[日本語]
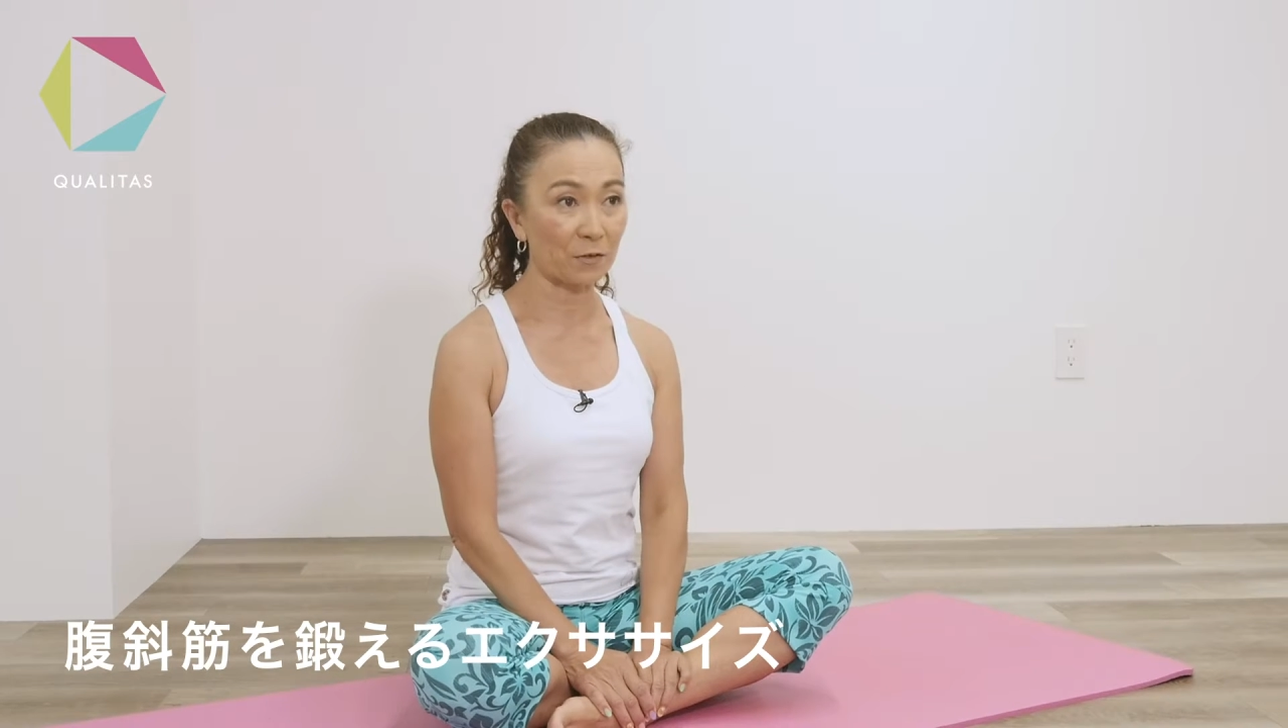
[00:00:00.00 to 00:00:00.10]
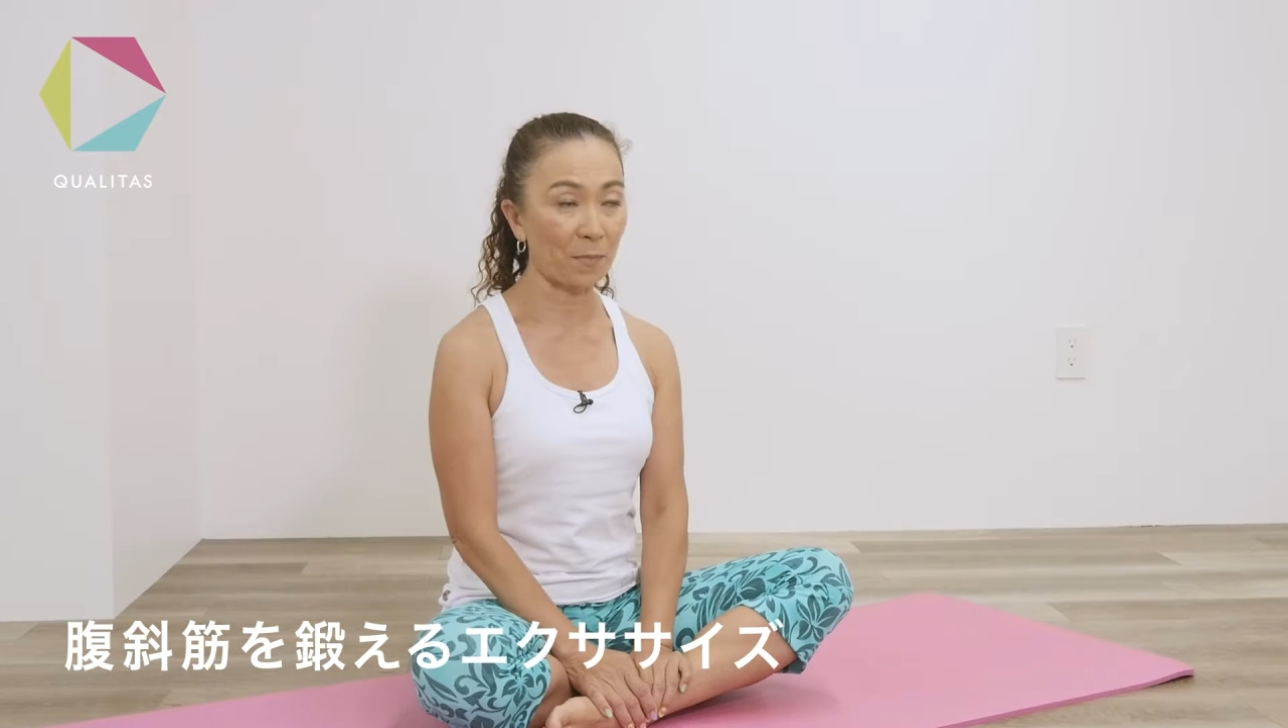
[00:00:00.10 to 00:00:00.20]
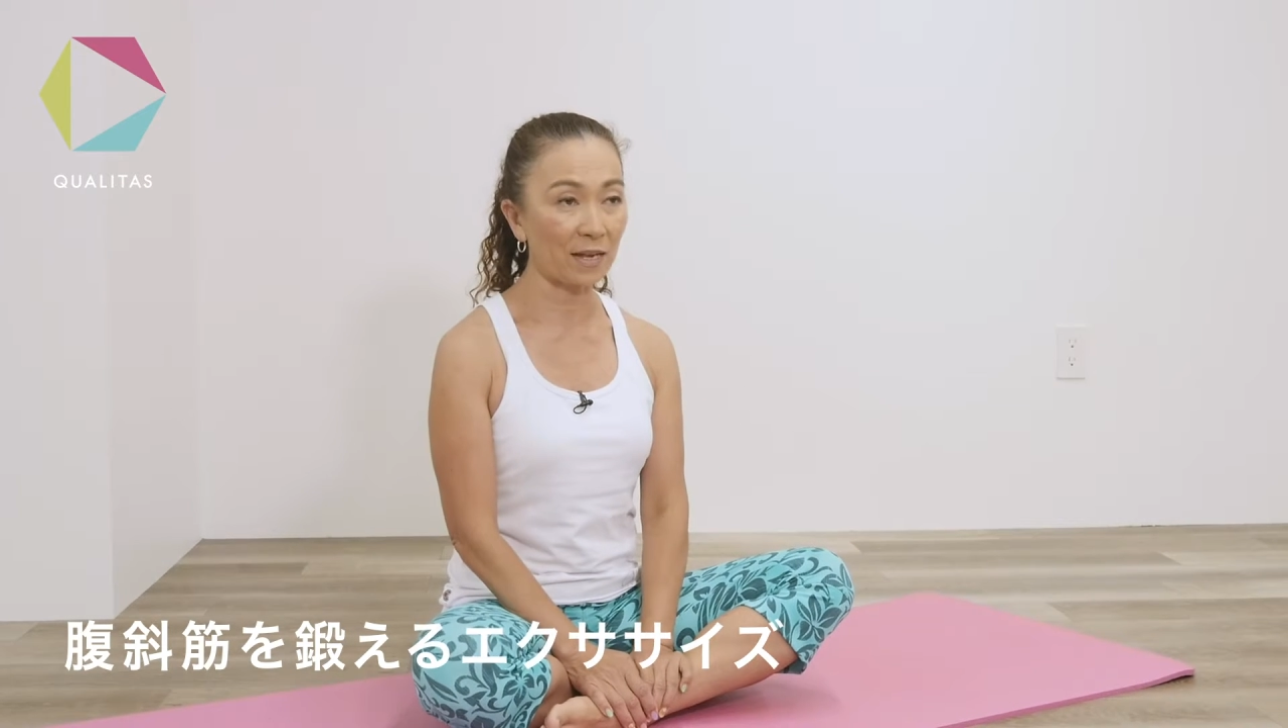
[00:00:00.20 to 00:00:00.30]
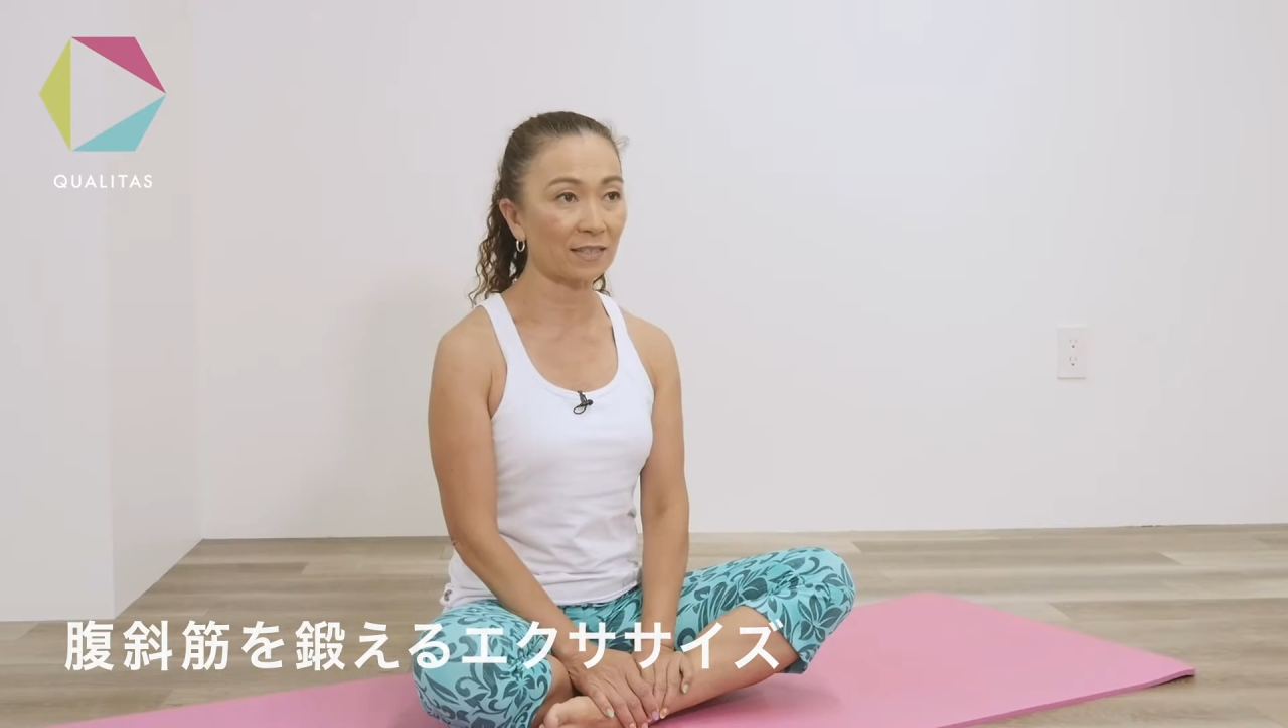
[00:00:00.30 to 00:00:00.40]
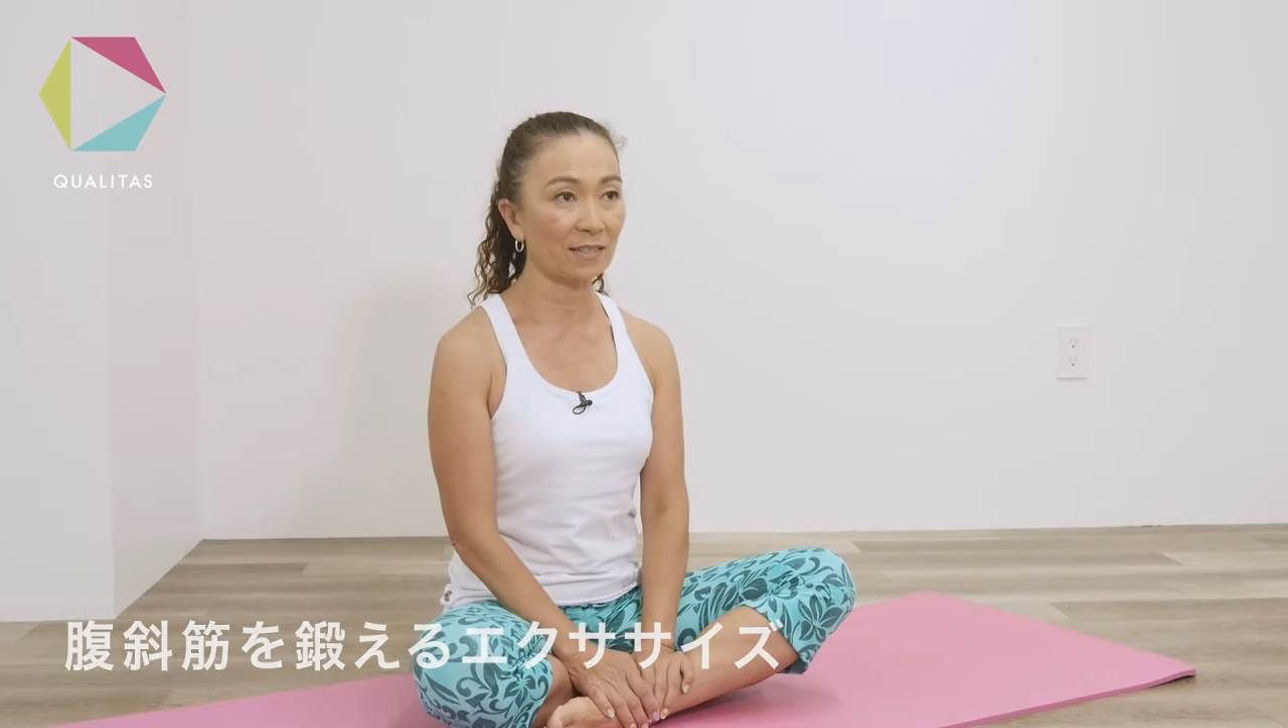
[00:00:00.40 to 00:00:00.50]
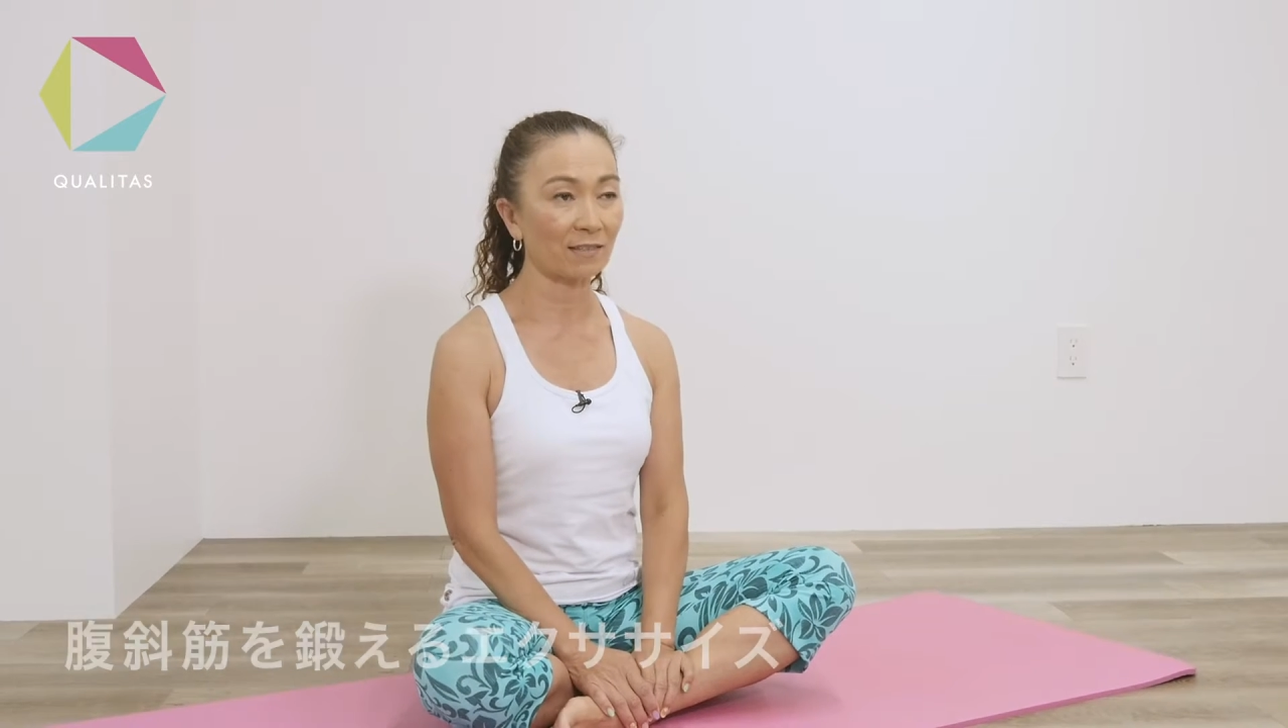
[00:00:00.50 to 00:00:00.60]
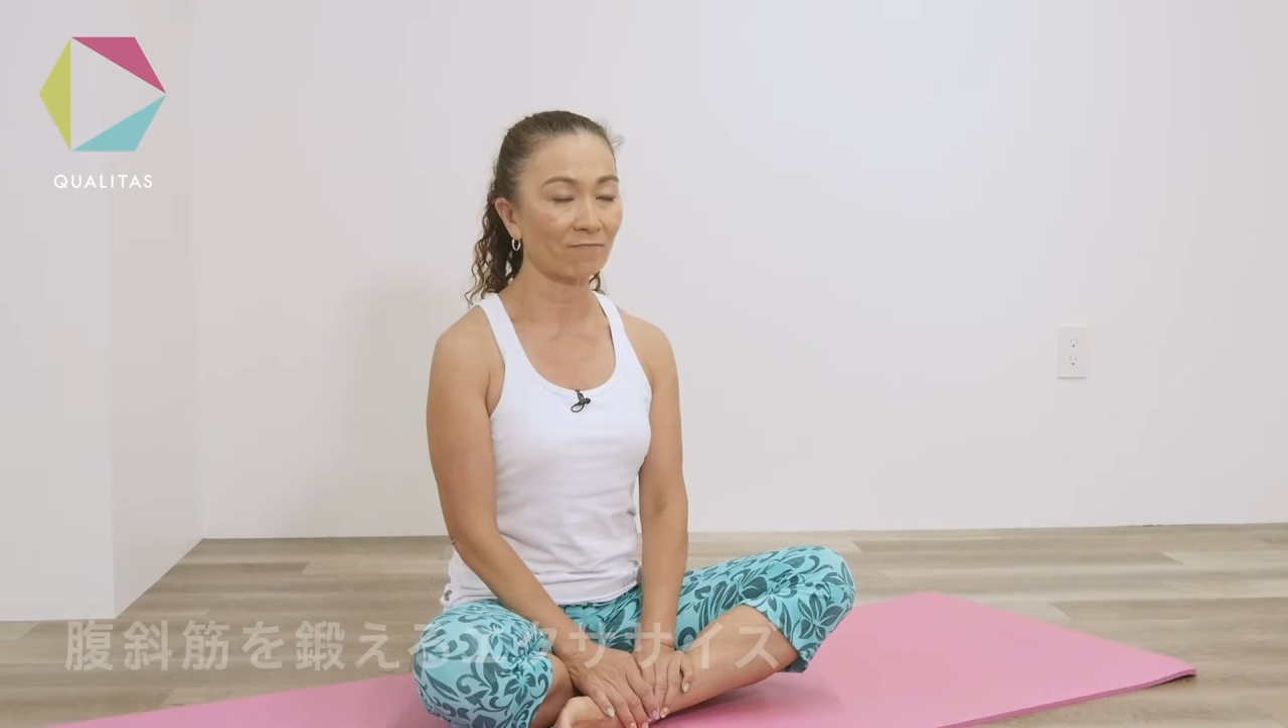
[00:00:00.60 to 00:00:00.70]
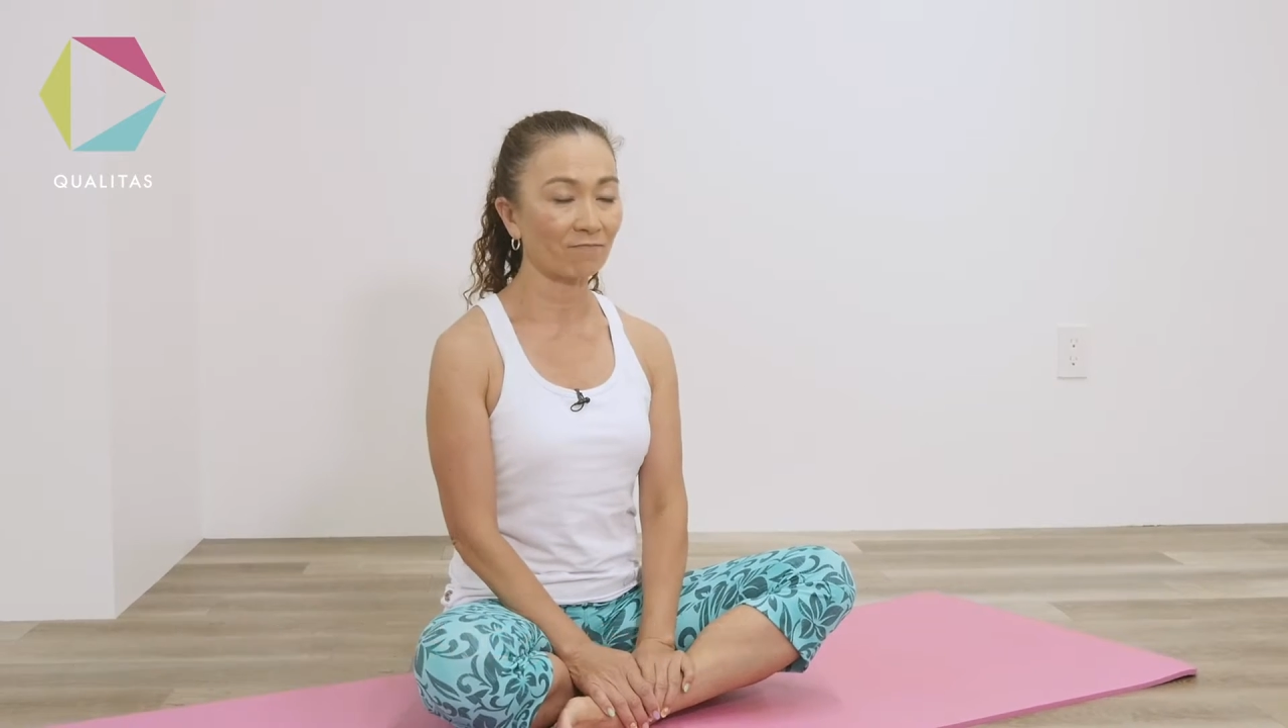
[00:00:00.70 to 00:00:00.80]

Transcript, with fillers: します